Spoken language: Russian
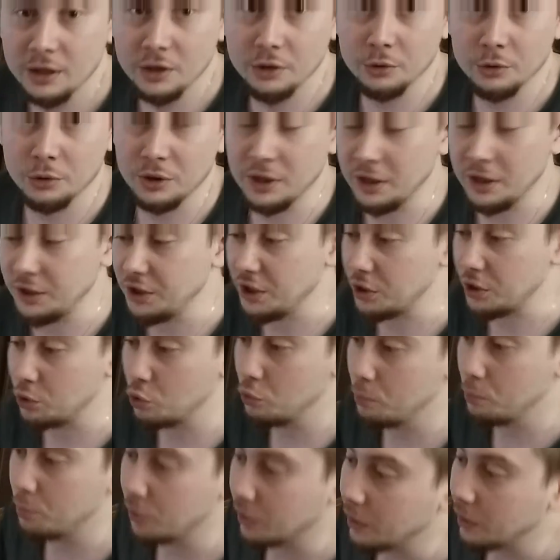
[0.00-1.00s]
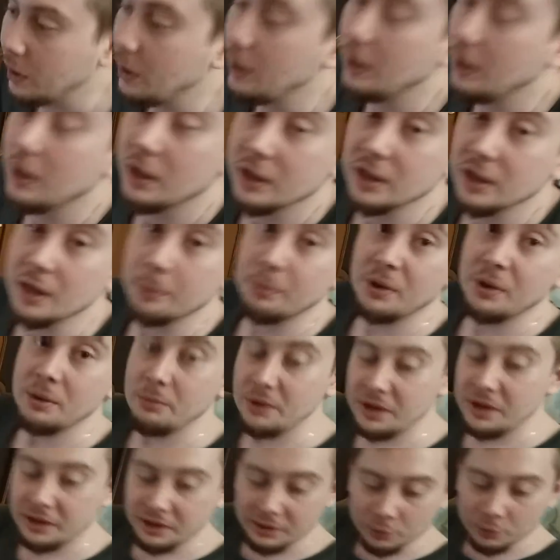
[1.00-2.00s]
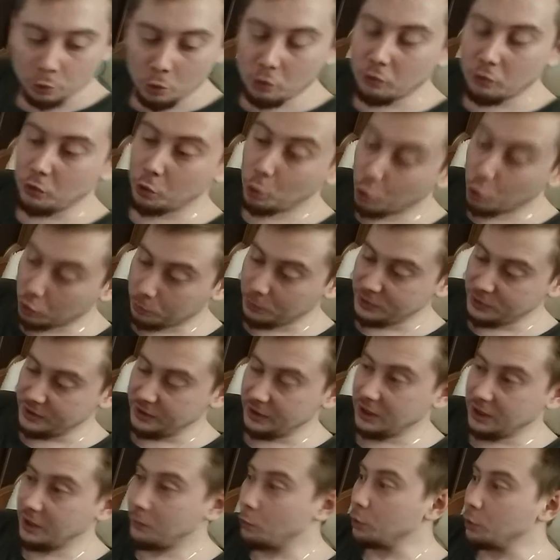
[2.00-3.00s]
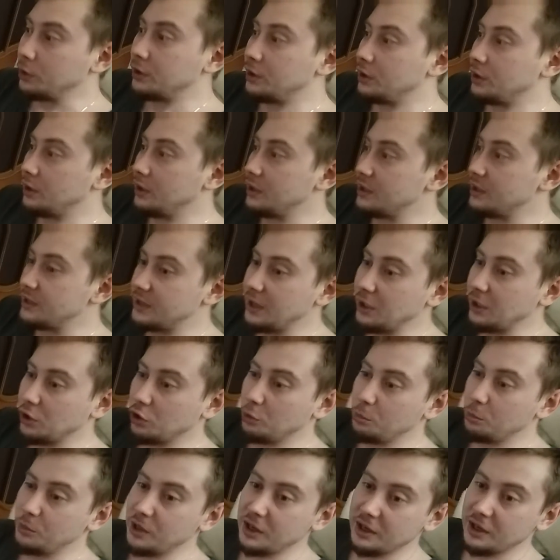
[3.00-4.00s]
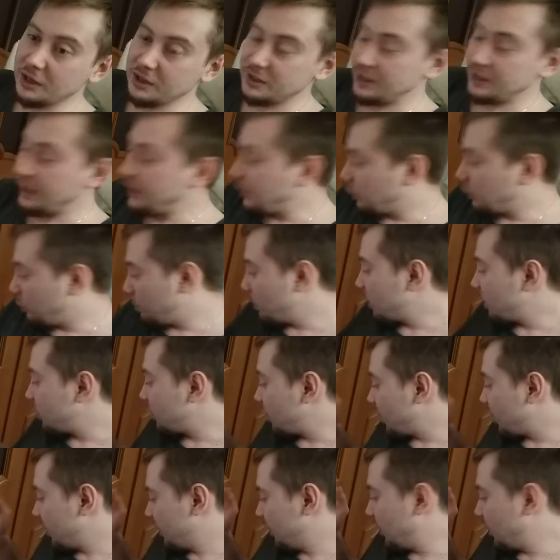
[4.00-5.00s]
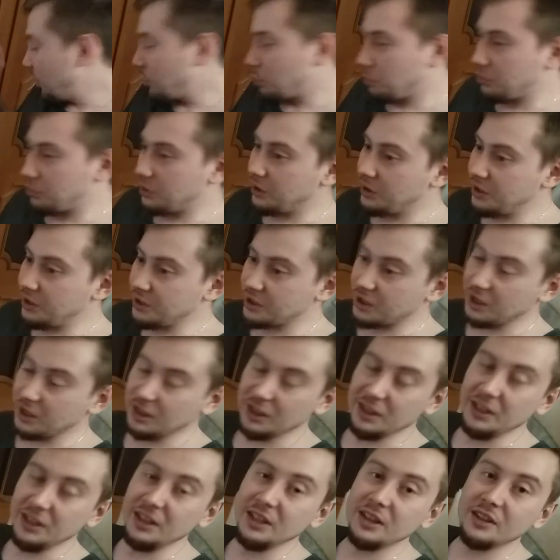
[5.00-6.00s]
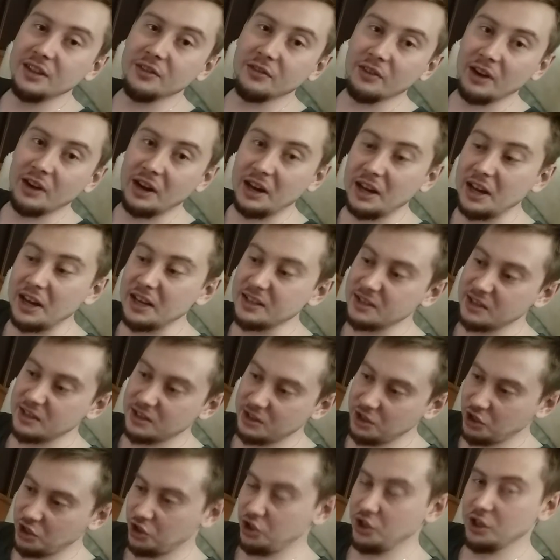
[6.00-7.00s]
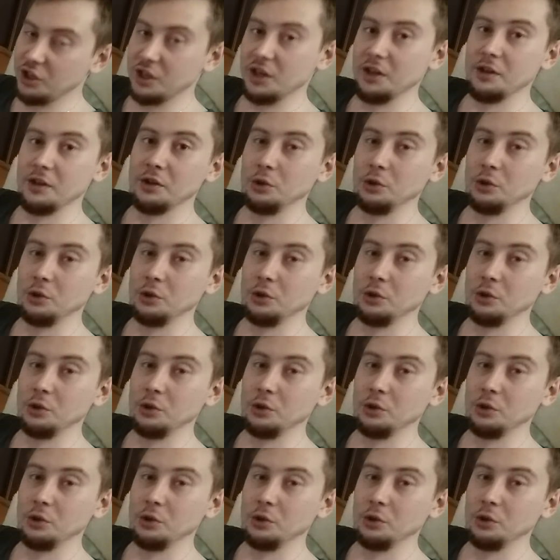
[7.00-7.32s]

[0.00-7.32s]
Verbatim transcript: Вот, наверное, сейчас шум был. На примере нового корпуса. Так вот, э, ставил у меня, стоит у меня сейчас три жестких диска и два SSD-шника.